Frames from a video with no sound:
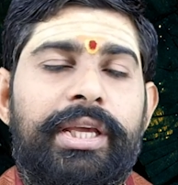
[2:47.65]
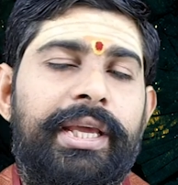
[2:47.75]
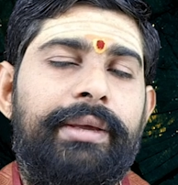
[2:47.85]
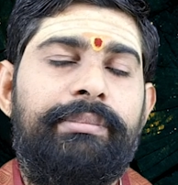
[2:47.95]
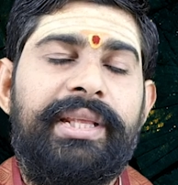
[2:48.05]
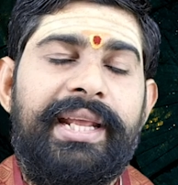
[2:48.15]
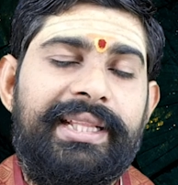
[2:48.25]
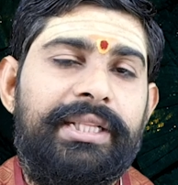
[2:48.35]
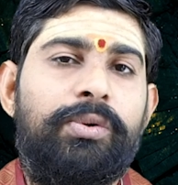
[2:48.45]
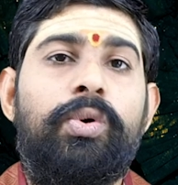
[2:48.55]
ఏ మీరు
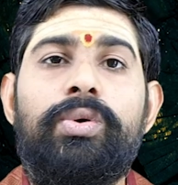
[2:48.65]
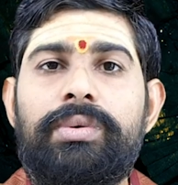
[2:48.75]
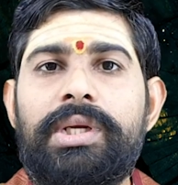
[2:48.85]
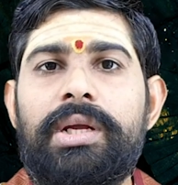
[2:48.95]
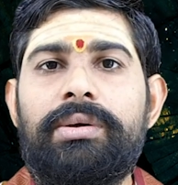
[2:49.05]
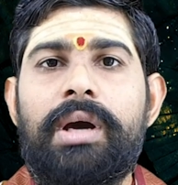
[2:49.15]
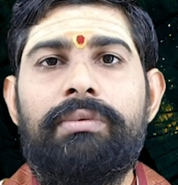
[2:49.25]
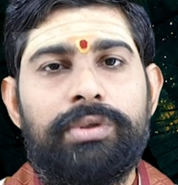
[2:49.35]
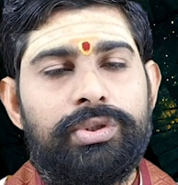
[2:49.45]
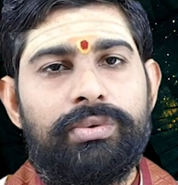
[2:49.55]
ఏదైతే కోరుకుంటున్నారో
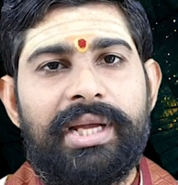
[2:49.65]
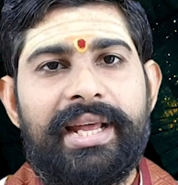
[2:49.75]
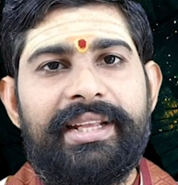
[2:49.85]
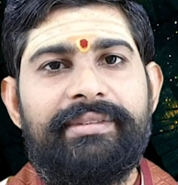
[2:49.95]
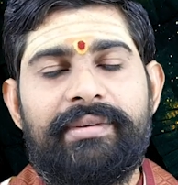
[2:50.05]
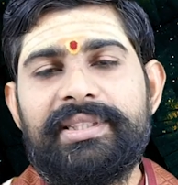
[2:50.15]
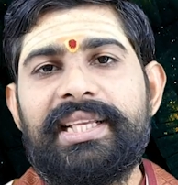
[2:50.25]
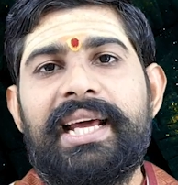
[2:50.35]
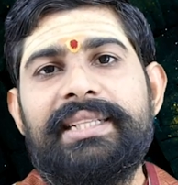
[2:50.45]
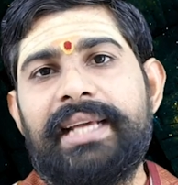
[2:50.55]
ఆ వస్తువు కానీ
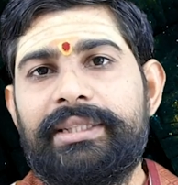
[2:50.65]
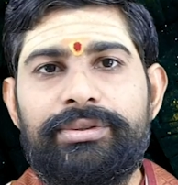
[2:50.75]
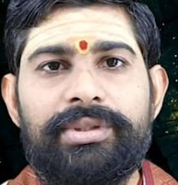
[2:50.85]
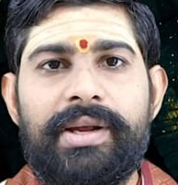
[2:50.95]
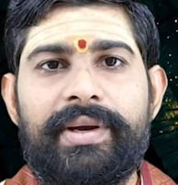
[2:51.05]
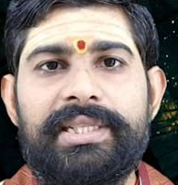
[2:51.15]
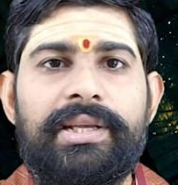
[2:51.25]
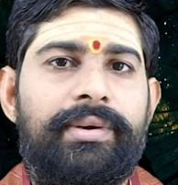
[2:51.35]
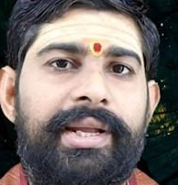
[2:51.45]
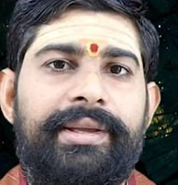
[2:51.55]
వ్యవస్థ కానీ సాధించుకునే
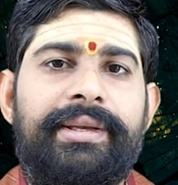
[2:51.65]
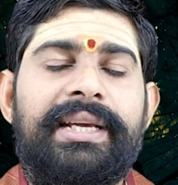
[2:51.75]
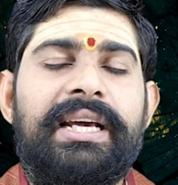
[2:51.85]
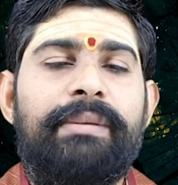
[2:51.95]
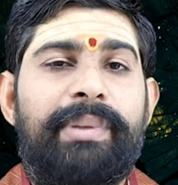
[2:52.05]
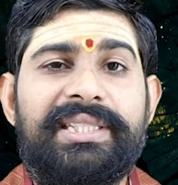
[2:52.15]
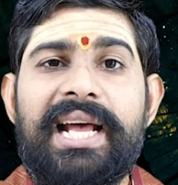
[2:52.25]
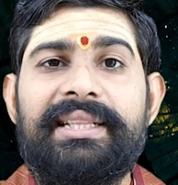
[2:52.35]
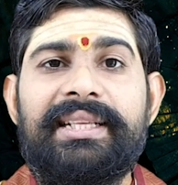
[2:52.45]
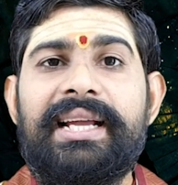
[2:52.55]
అవకాశాలు ఉన్నాయి
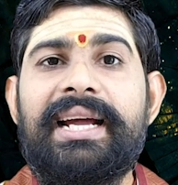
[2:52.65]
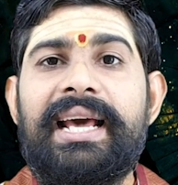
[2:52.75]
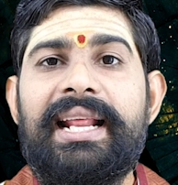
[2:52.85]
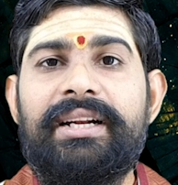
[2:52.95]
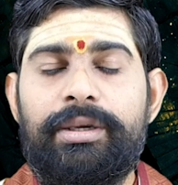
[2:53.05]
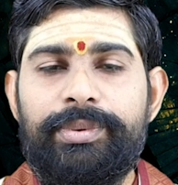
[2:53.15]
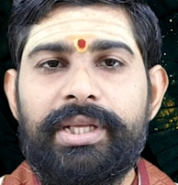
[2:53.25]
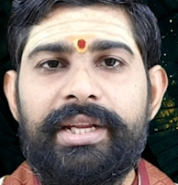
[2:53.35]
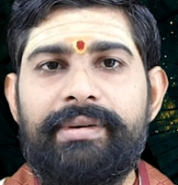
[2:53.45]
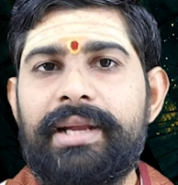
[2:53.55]
ప్రశాంతంగా కాలాన్ని
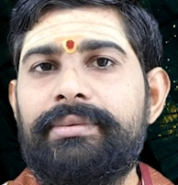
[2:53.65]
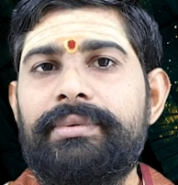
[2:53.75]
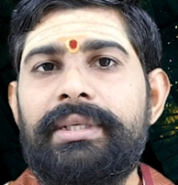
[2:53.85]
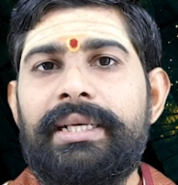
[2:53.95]
గడుపుతారు ఈ వారం